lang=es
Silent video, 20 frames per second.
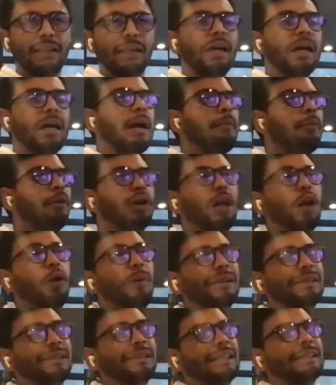a esta gente.
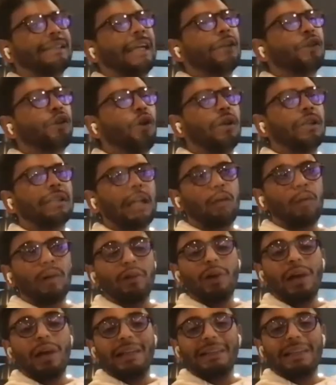Porque lo más triste de
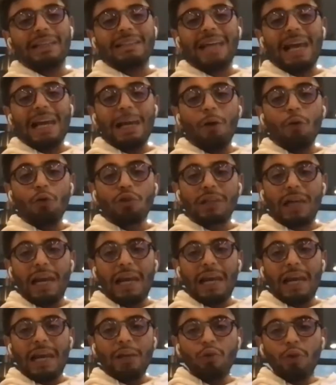todo es que cuando la gente
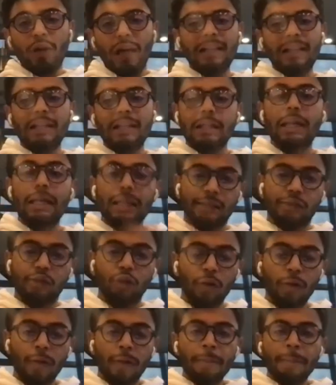sale a buscar ayuda y
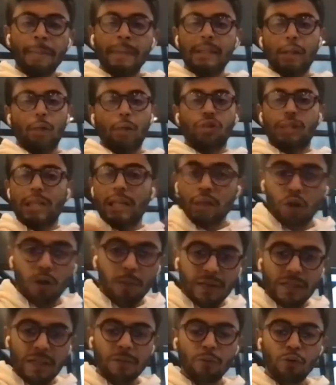dice, listo, llevo
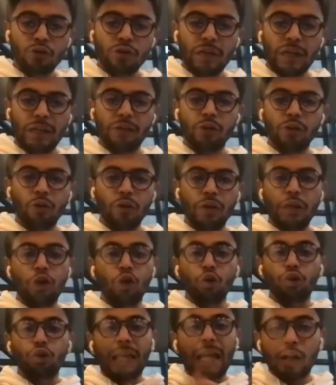cinco meses
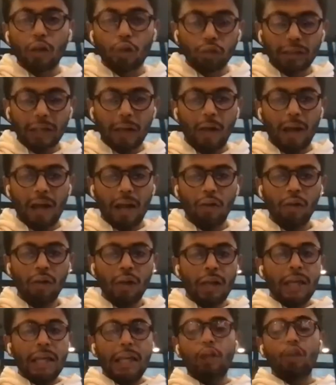buscando y no tengo
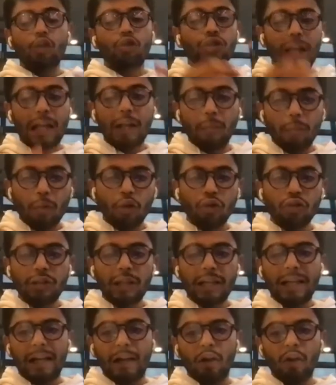trabajo y no sé
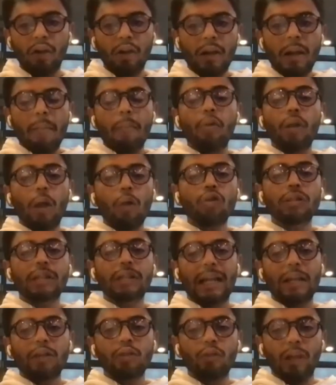cómo conseguirlo,
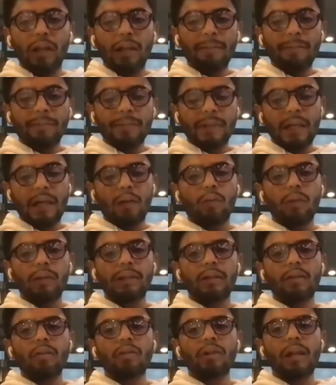voy a buscar ayuda,
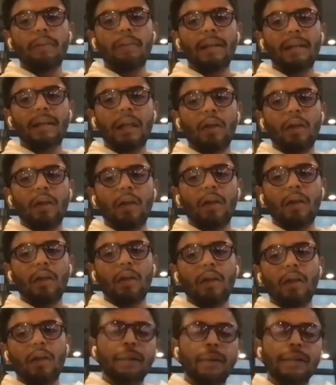se dan cuenta con que el
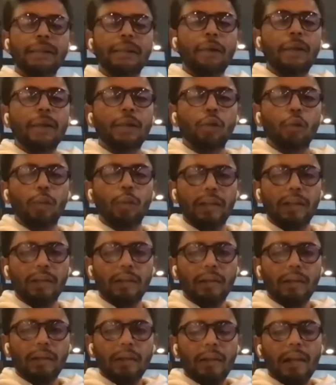mercado es completamente
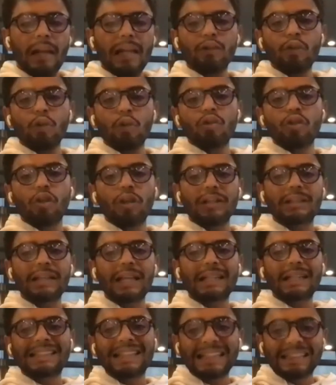B2B. Las
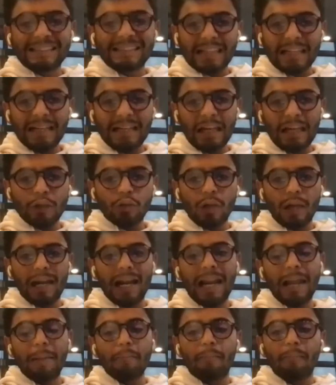soluciones que existen
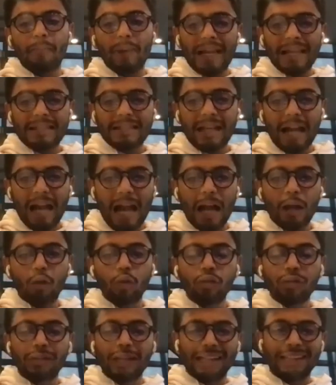le ayudan a la
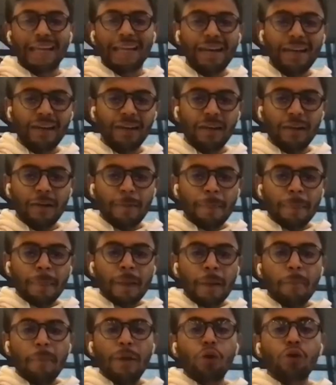empresa a contratar,
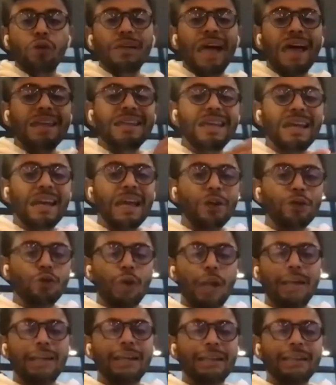pero
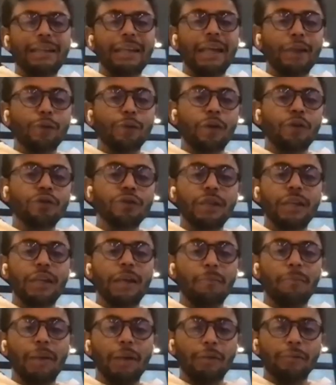nadie le ayuda al candidato
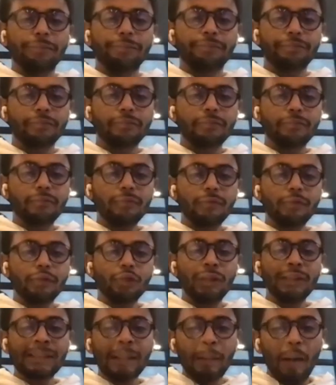a conseguir empleo.
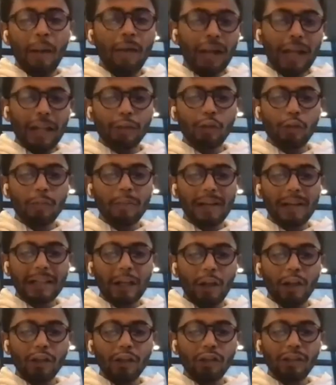Entonces estamos
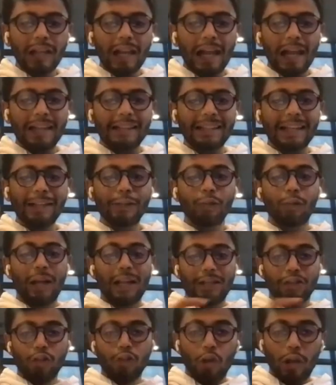hablando de un mercado en donde a la
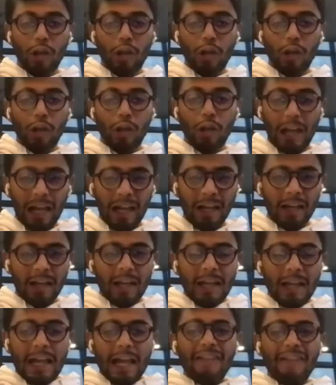gente le toca
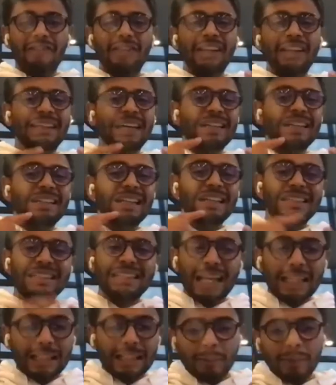sola
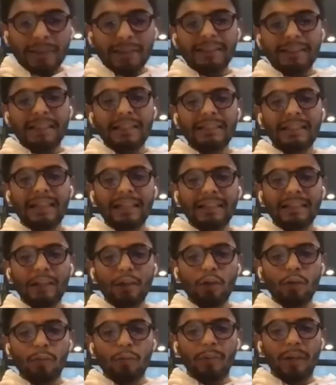enfrentarse a siete meses de
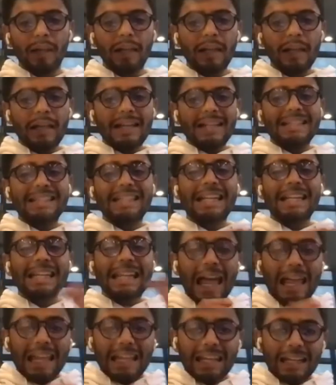incertidumbre
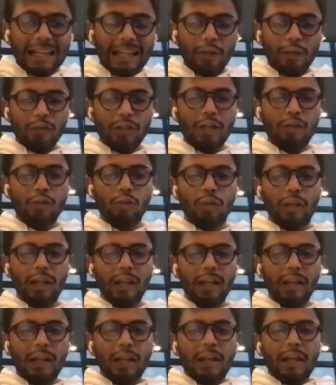sin nadie que los
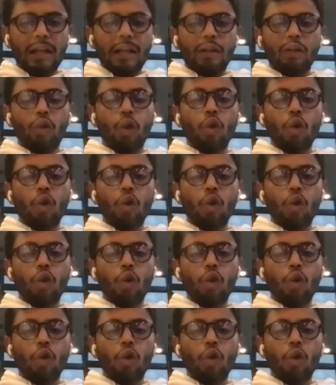ayude,